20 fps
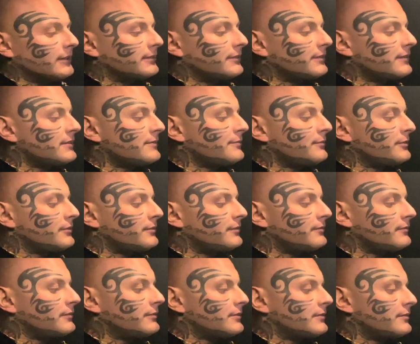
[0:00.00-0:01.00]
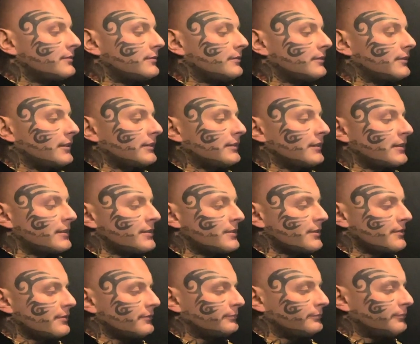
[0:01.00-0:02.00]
To jest mój, no, jak na razie,